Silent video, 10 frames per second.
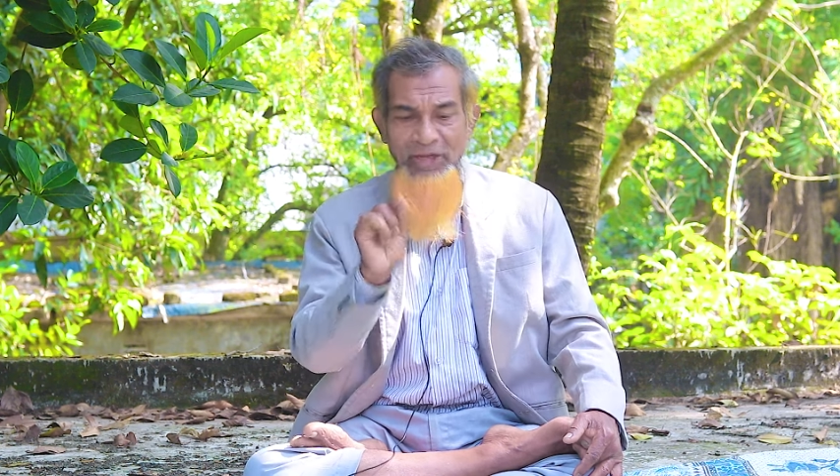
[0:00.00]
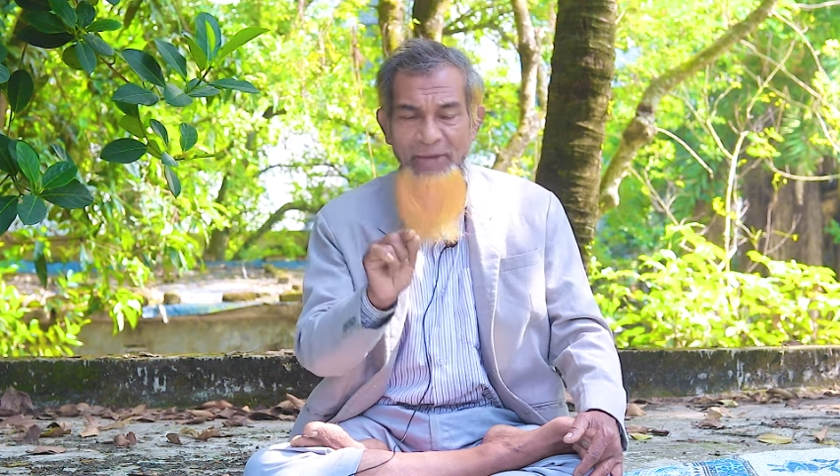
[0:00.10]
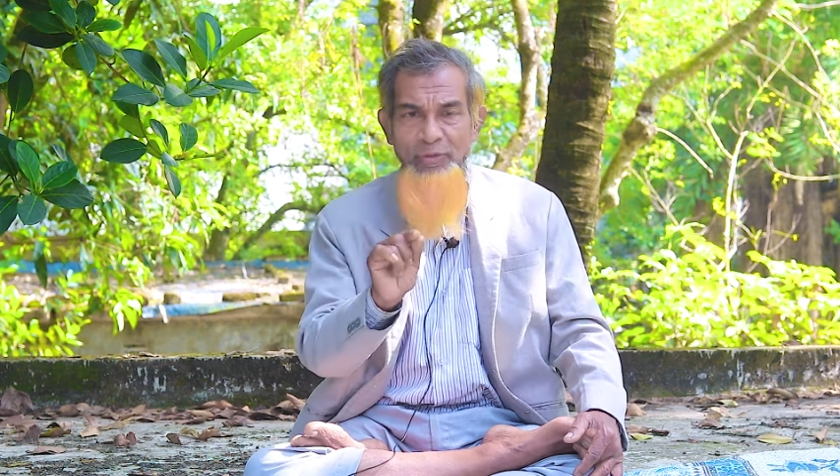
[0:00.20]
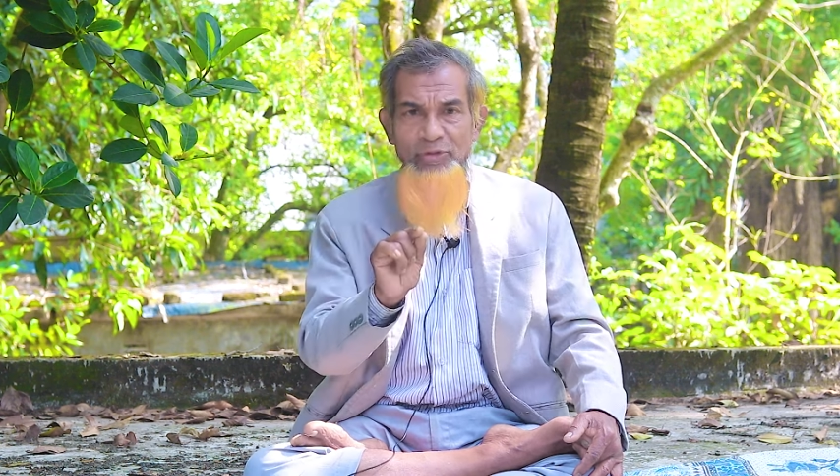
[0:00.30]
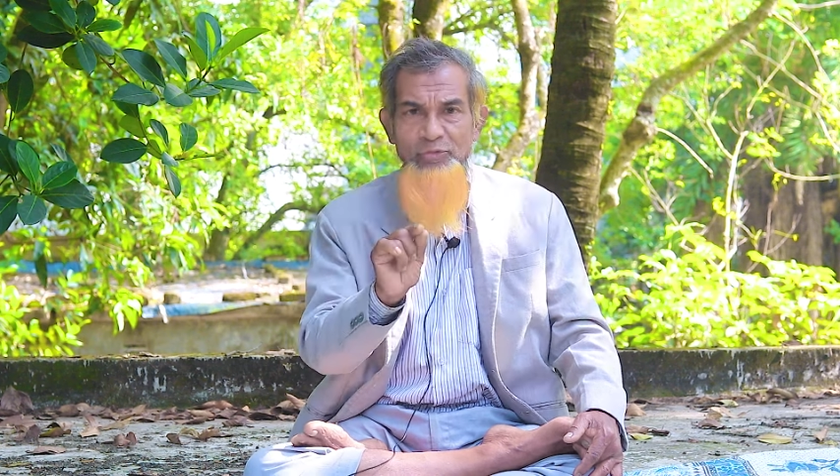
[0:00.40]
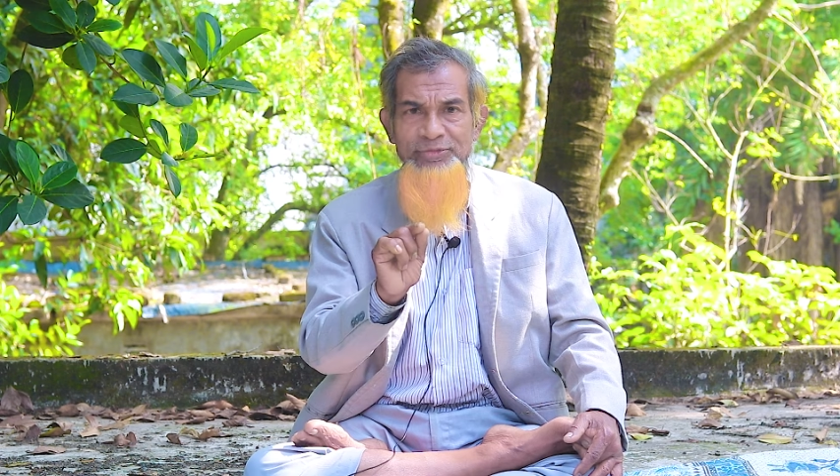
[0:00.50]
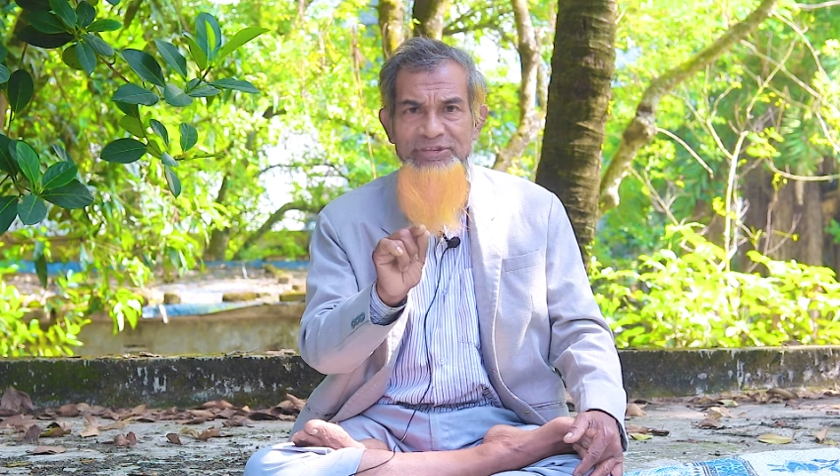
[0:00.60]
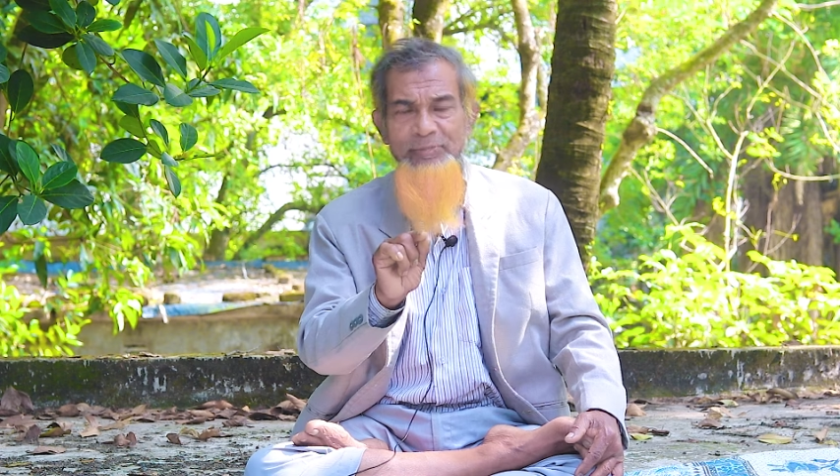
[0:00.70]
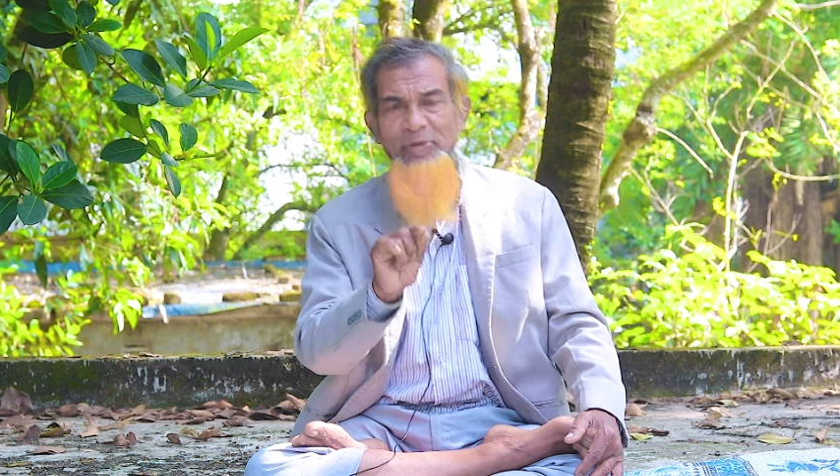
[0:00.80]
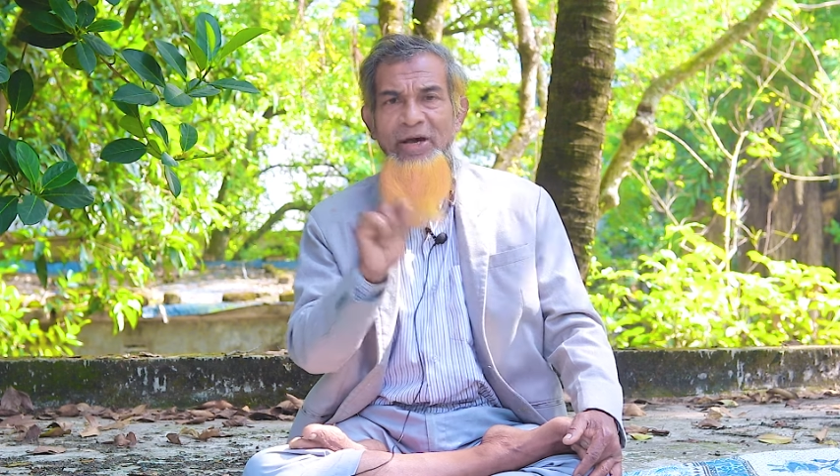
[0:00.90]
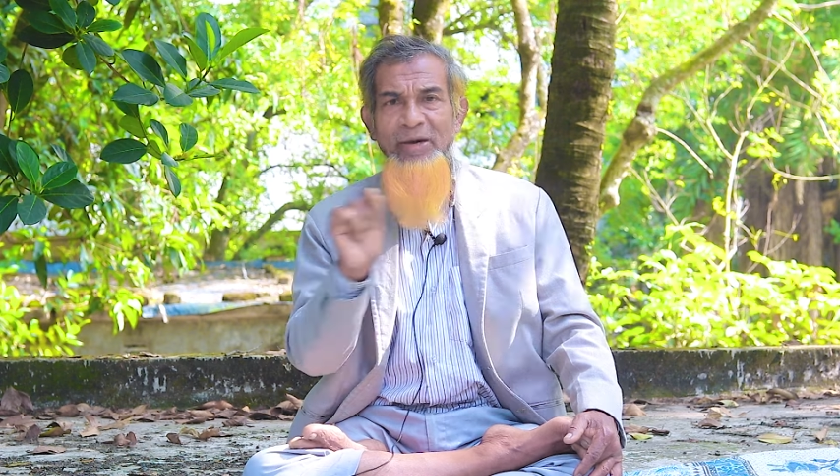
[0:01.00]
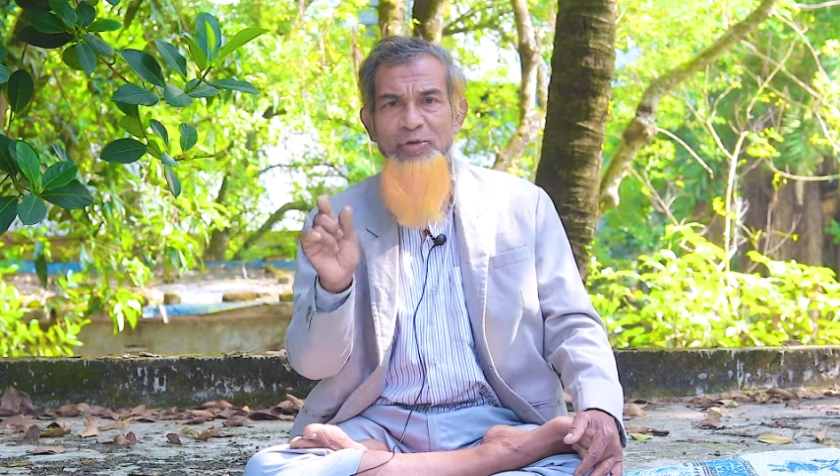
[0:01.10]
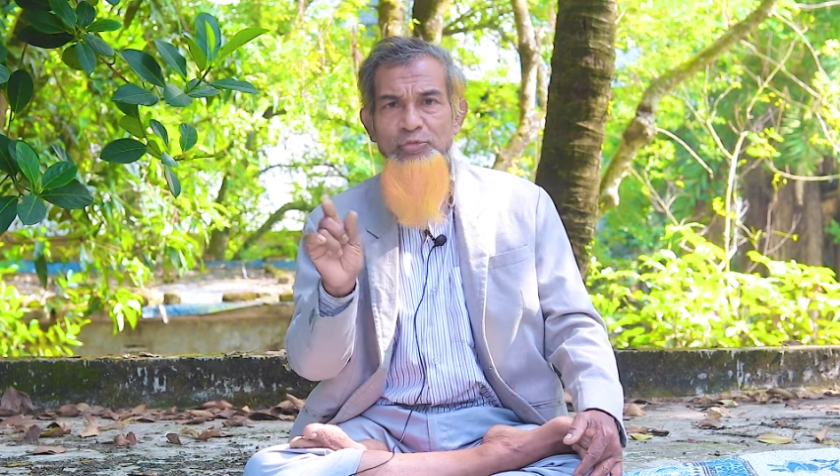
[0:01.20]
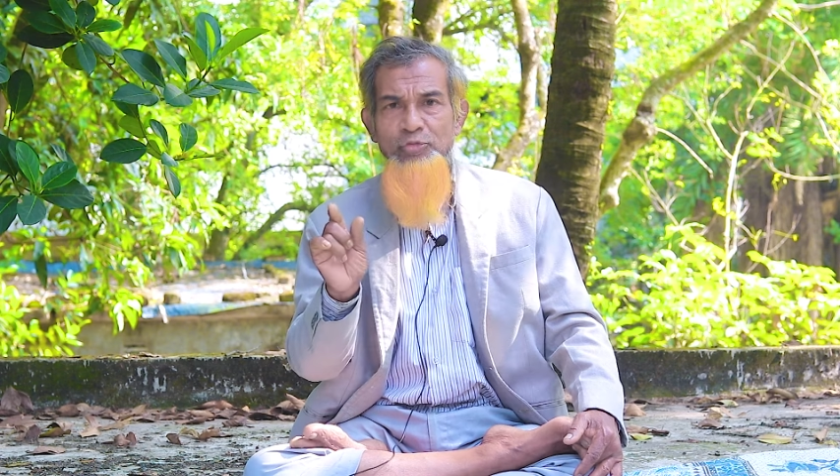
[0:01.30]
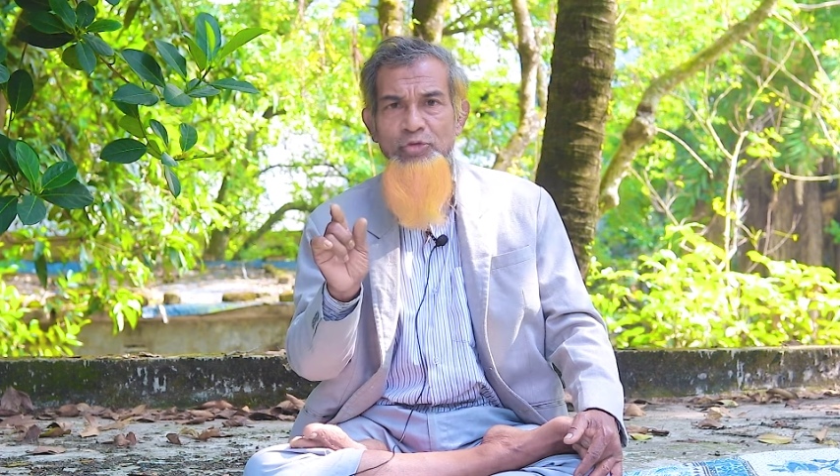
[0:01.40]
আবারও একটু বিশ্রাম নেবো
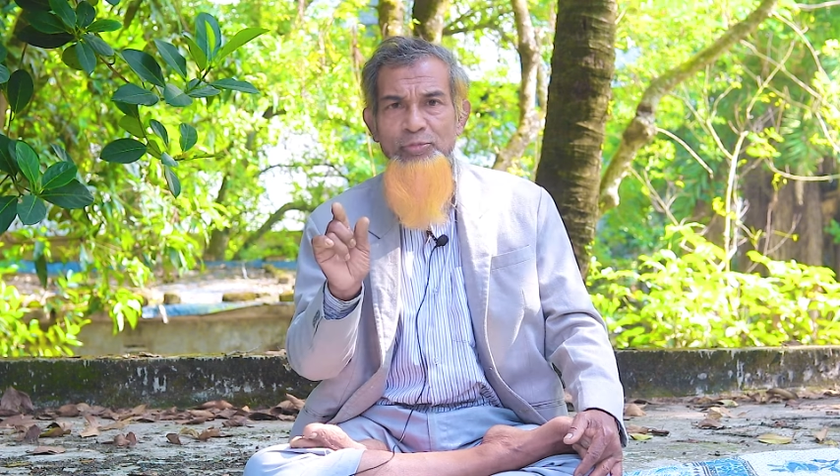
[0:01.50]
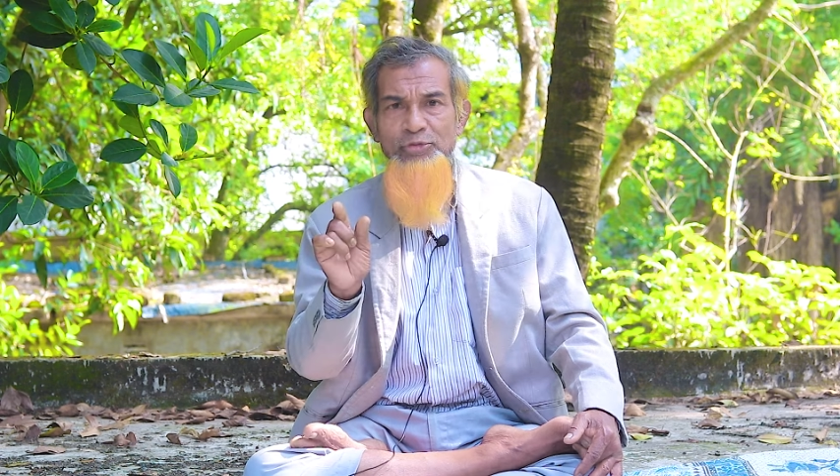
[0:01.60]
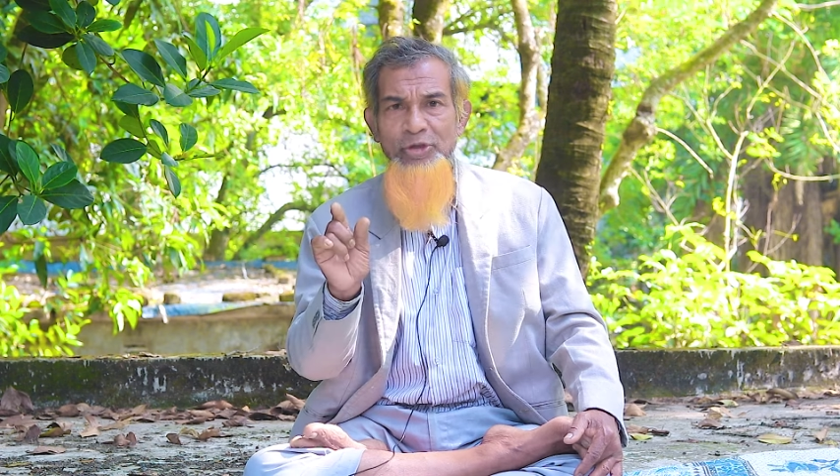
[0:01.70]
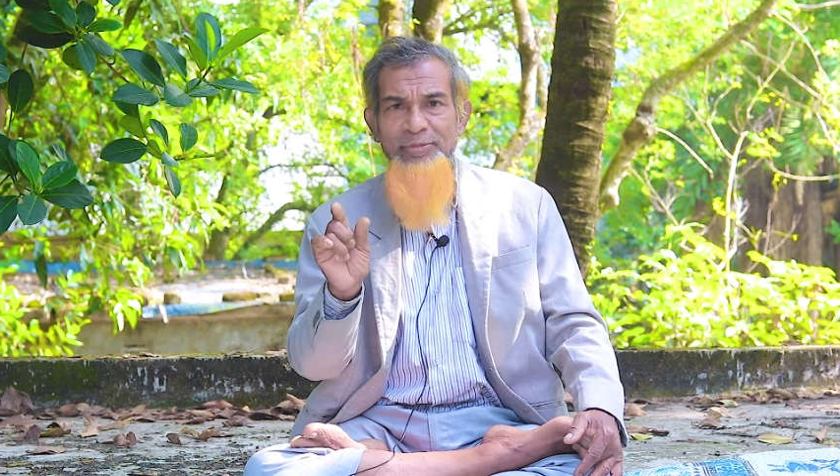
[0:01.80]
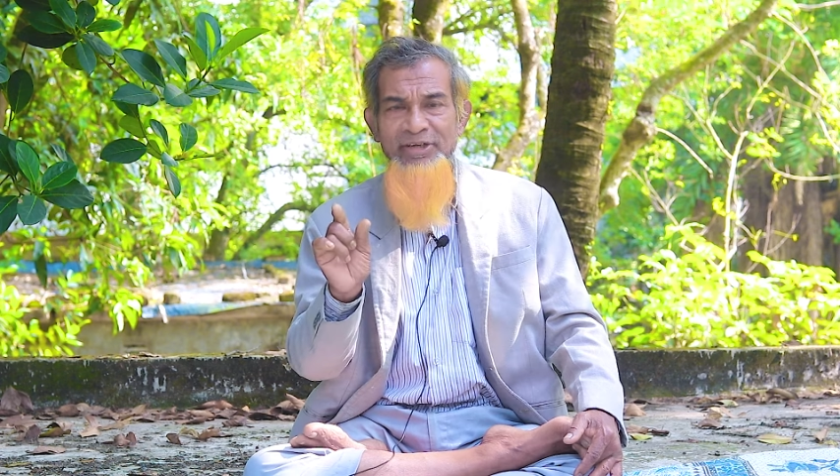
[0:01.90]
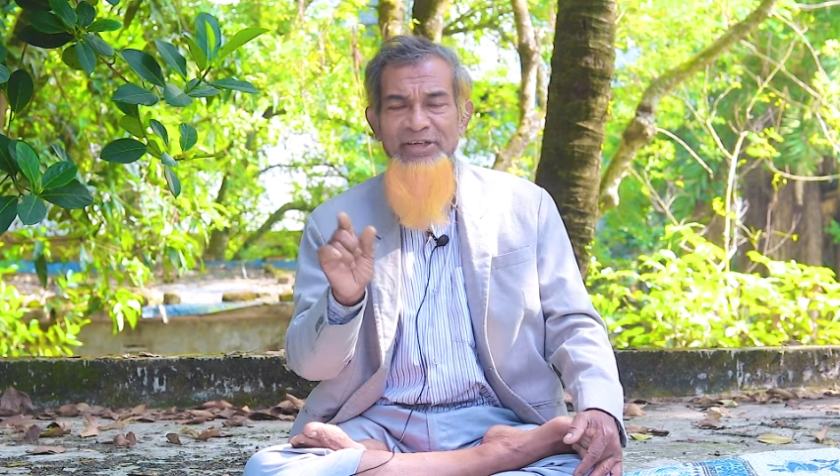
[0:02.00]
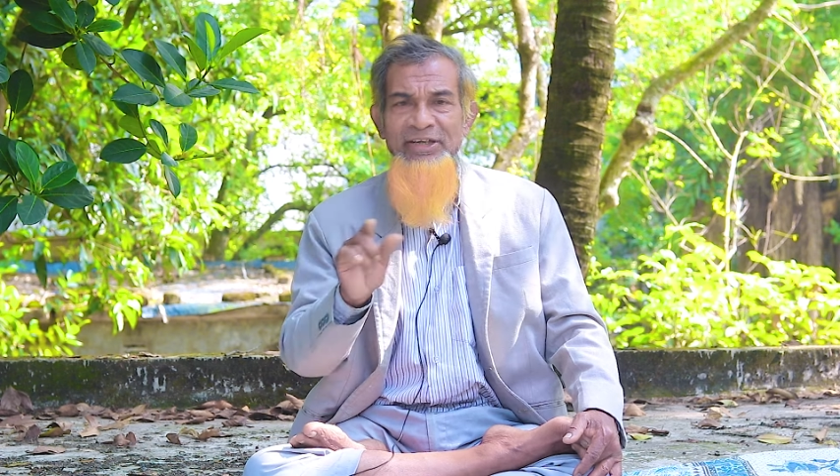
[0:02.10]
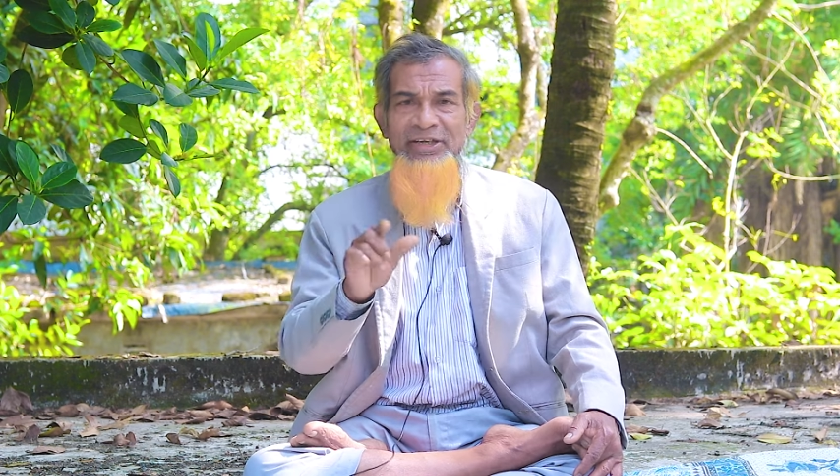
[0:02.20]
আবারও শুরু করব ছয়বার